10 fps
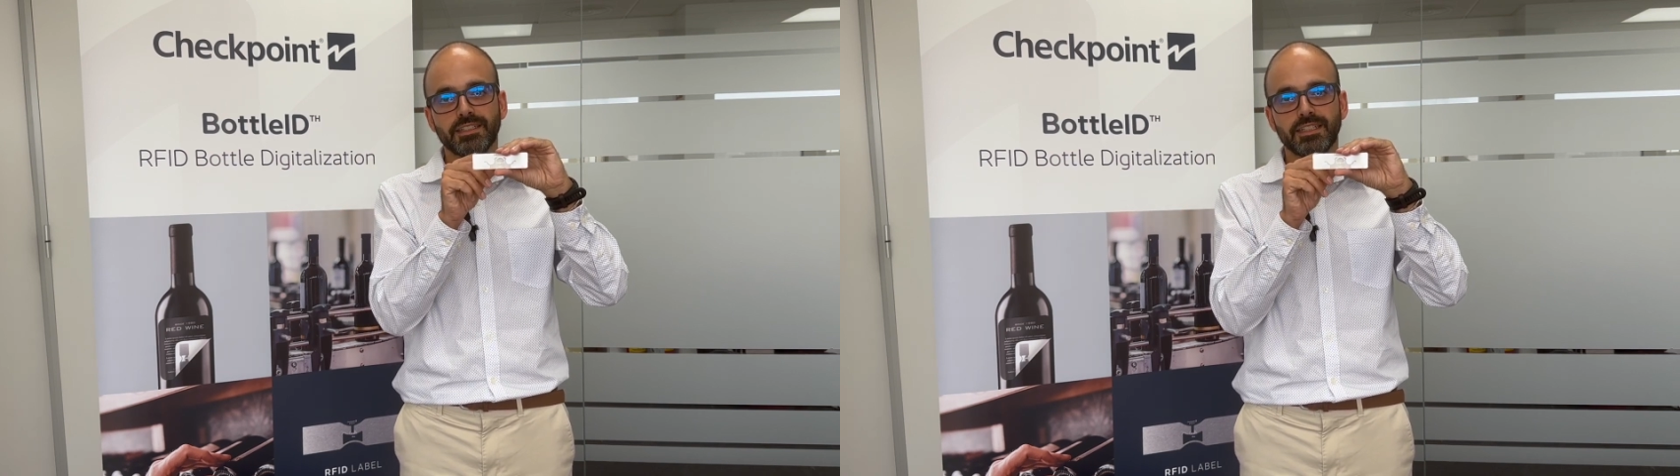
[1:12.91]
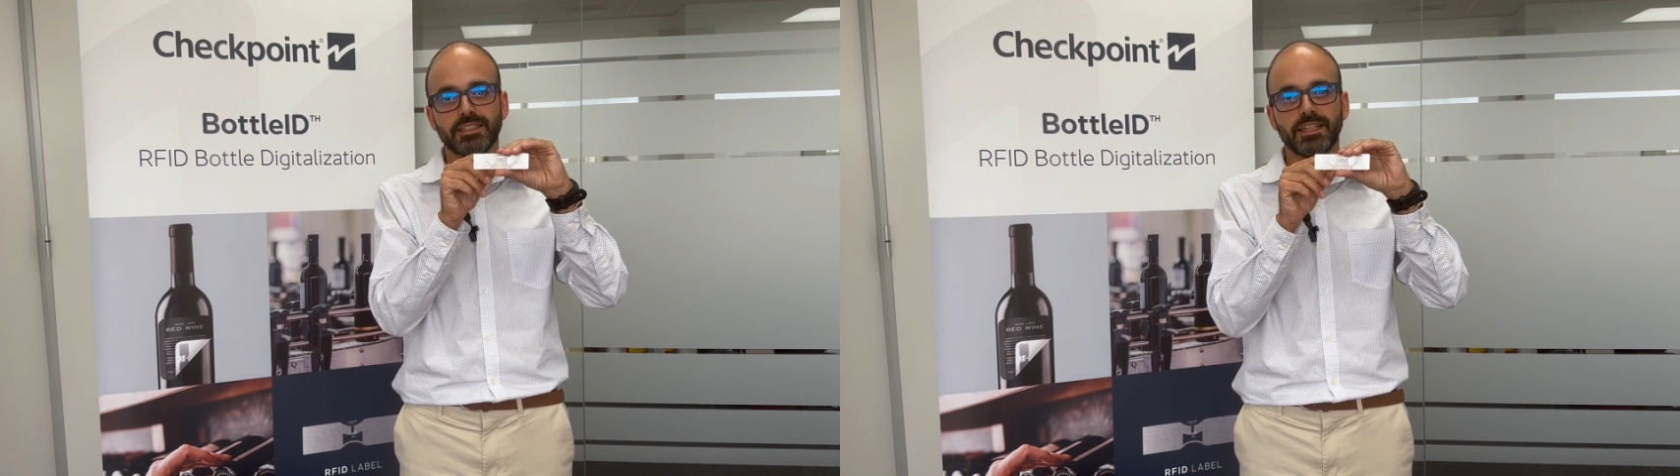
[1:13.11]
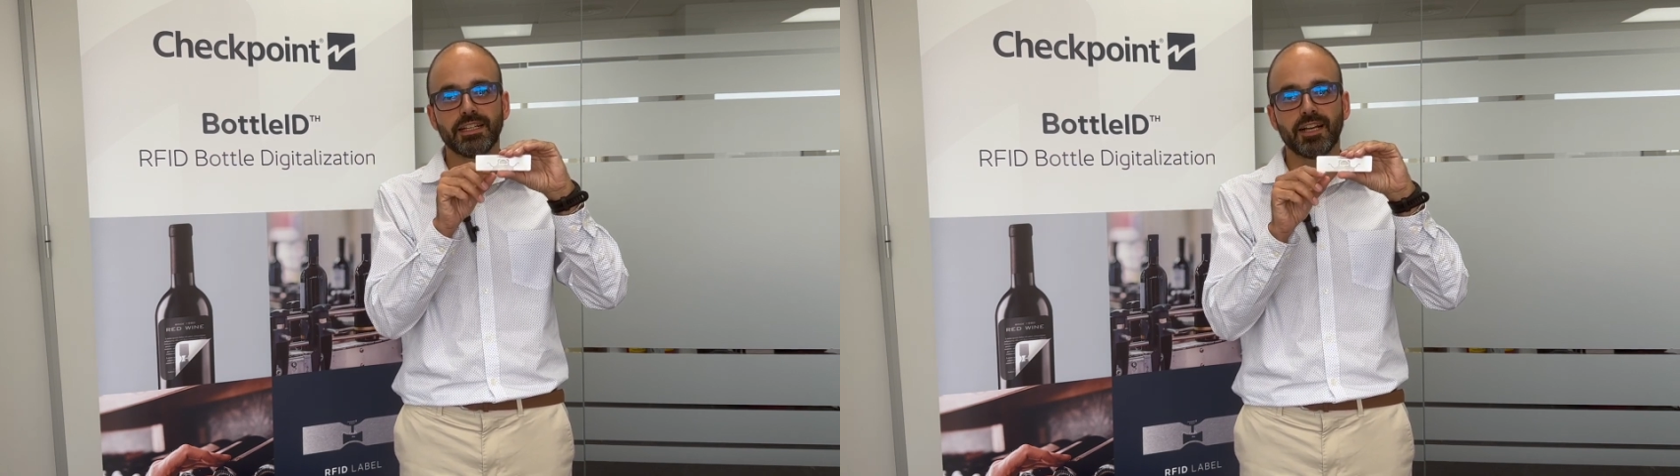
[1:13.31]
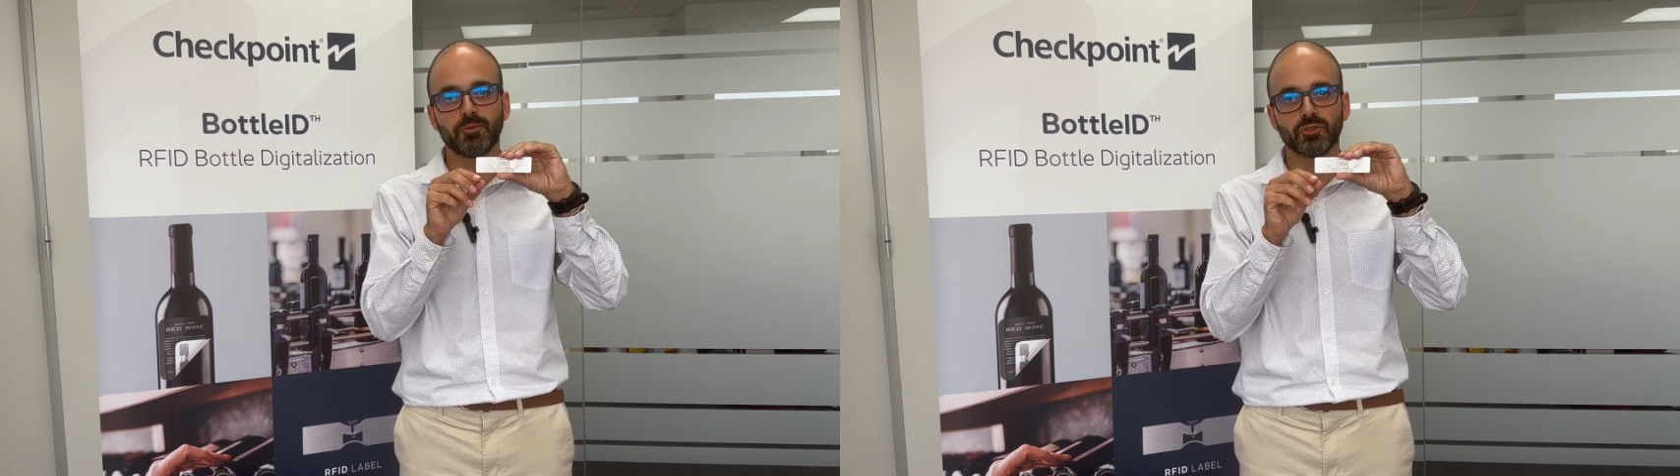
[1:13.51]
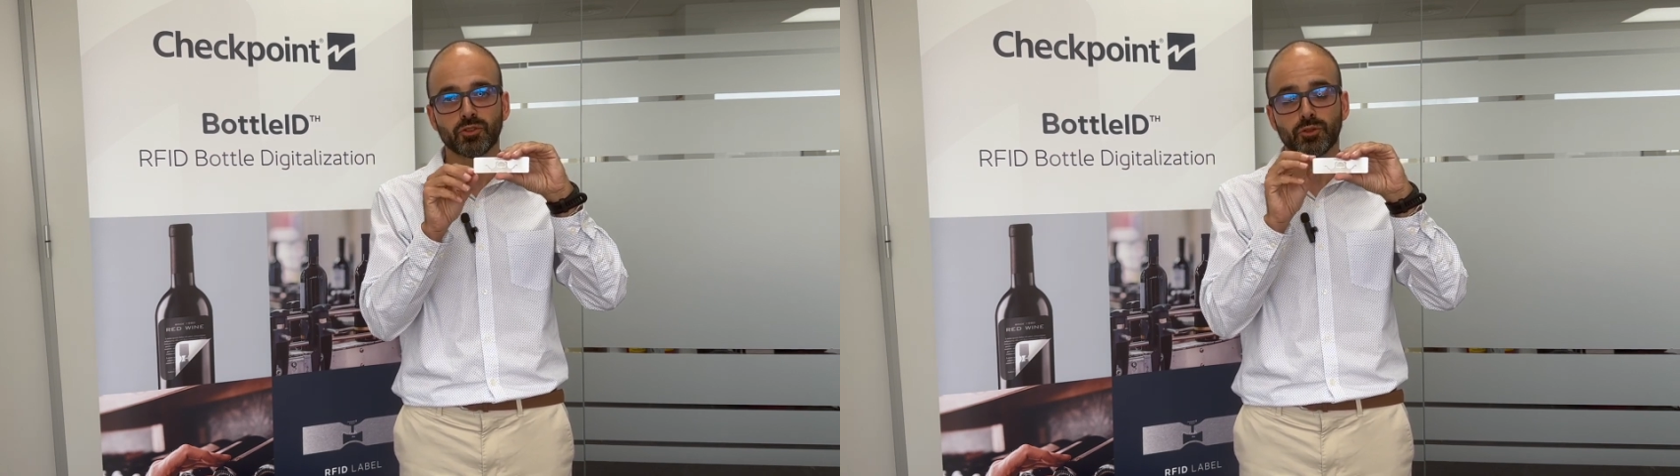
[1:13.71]
desde,
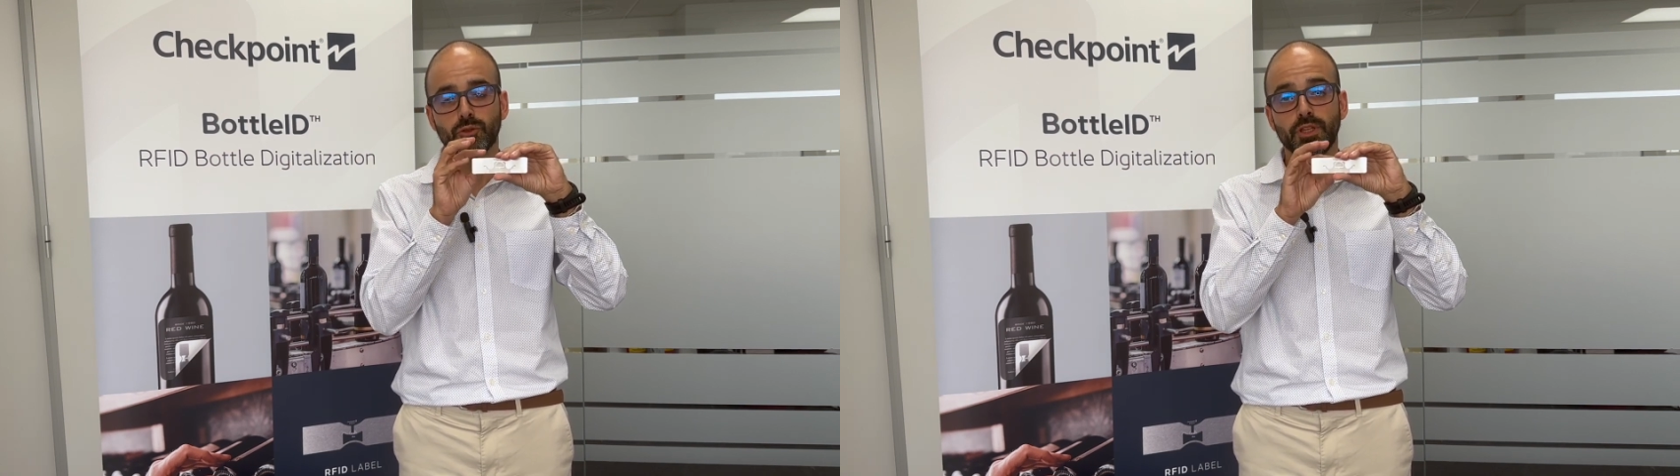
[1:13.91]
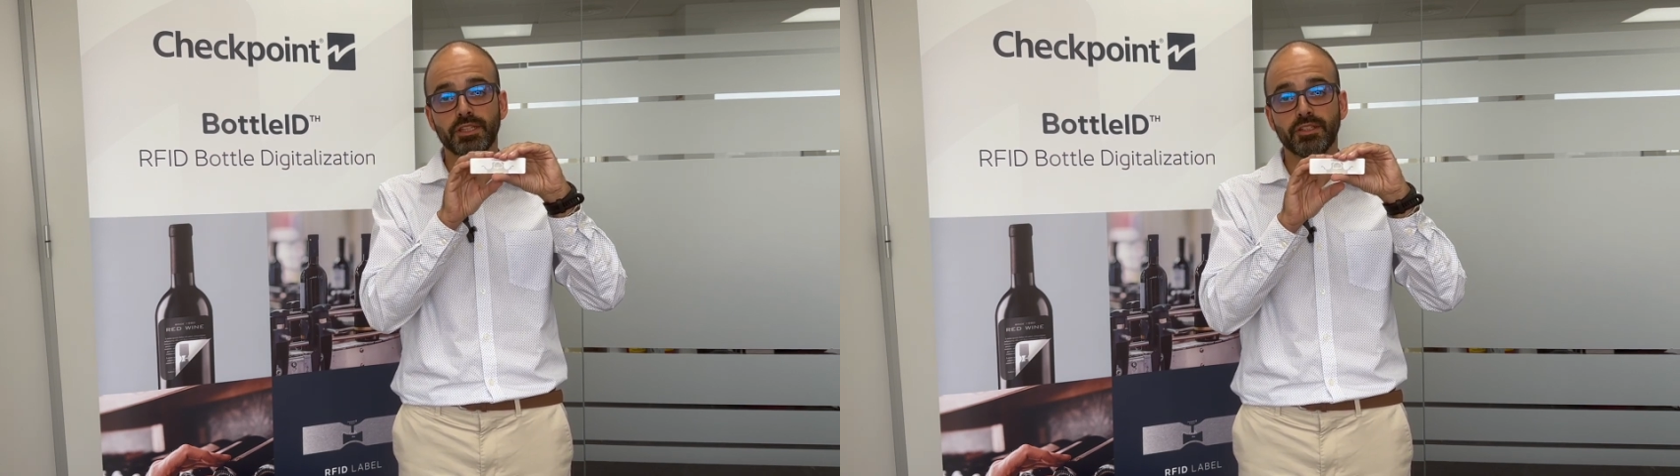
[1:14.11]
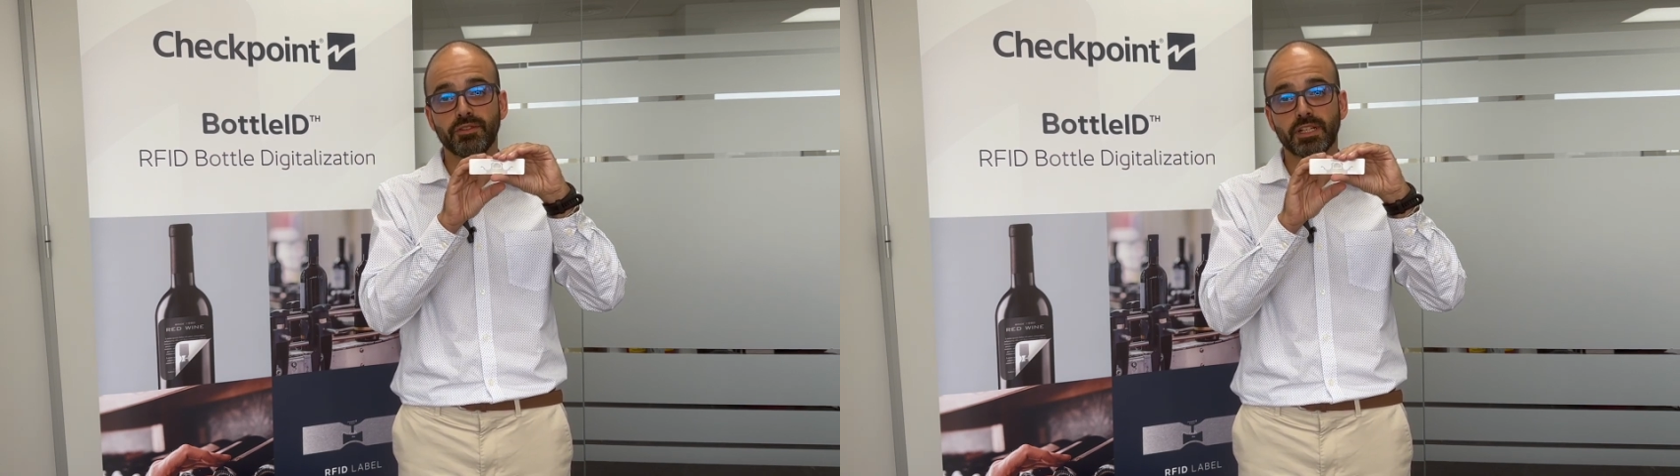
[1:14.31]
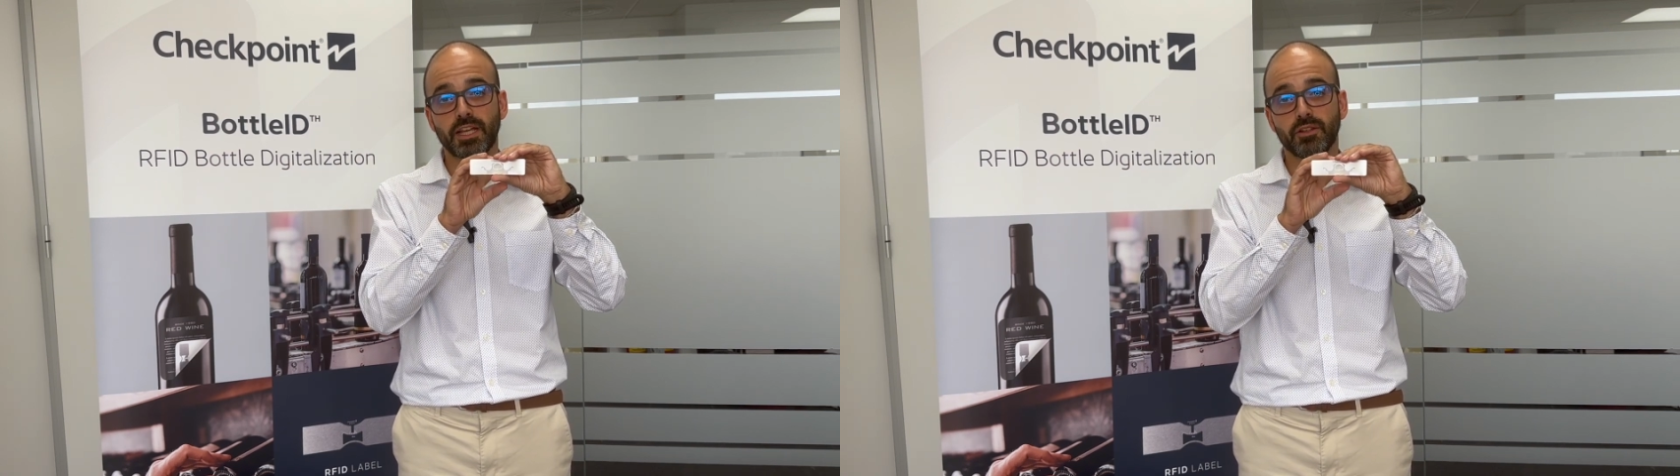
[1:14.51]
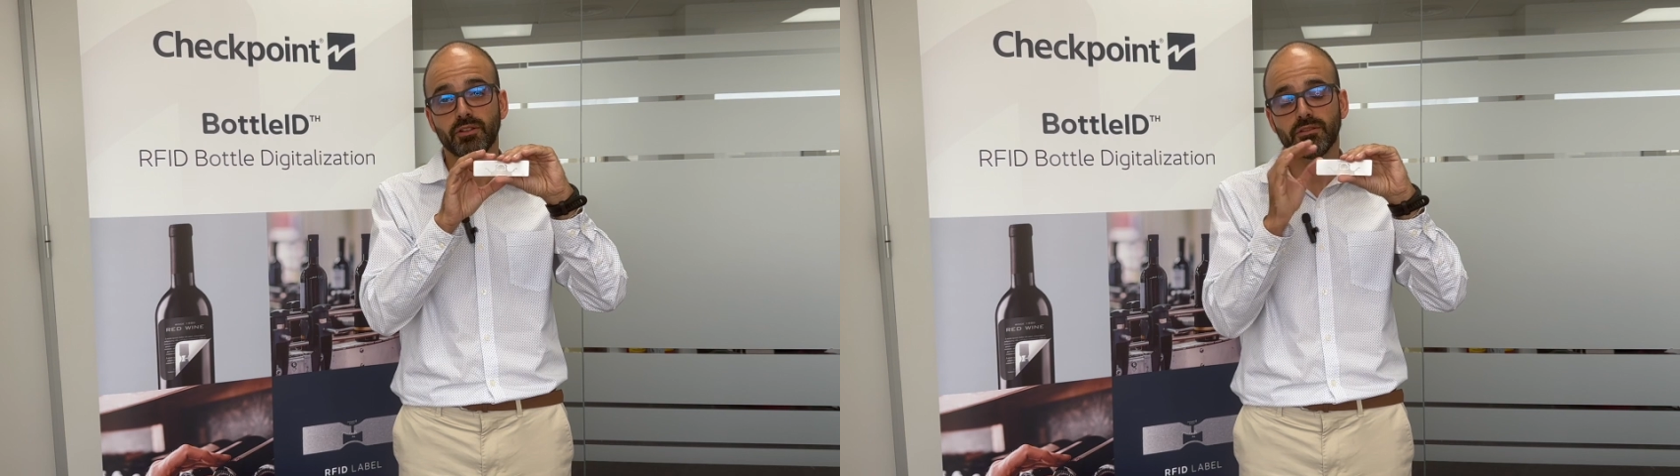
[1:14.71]
digamos, su
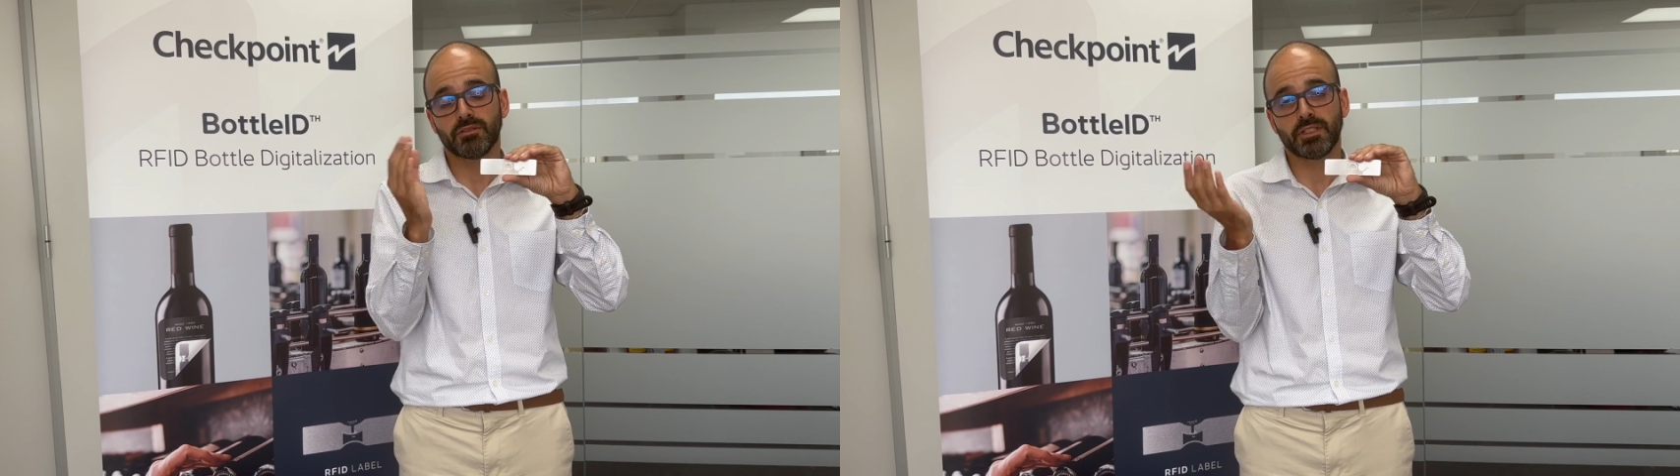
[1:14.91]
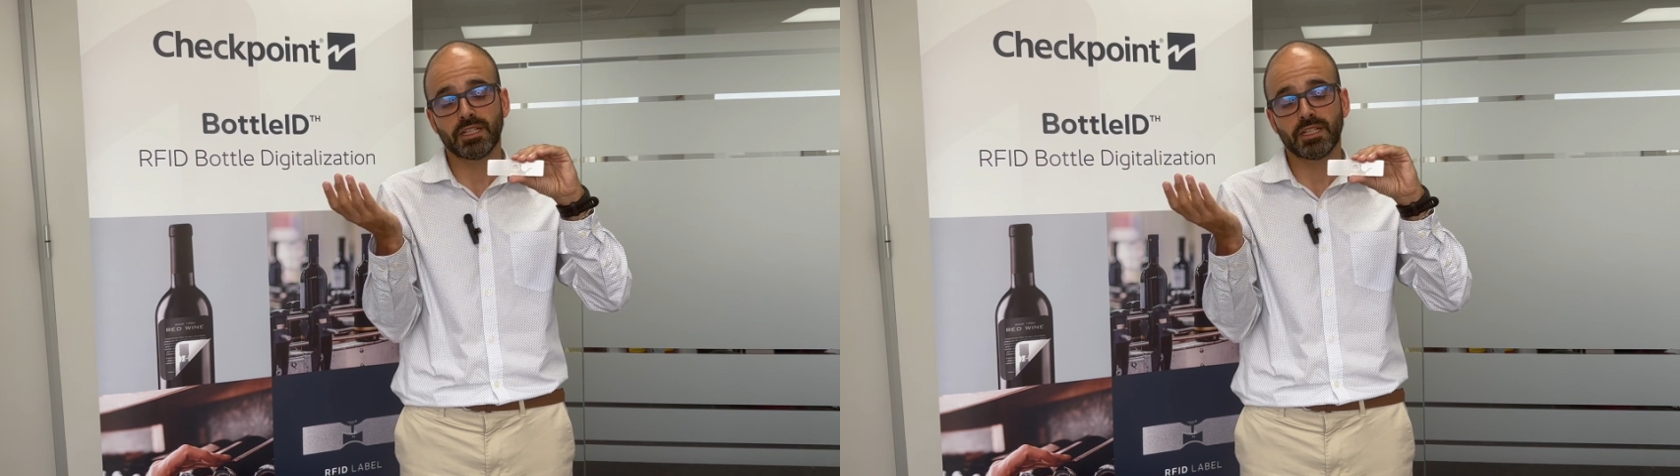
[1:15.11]
identificador,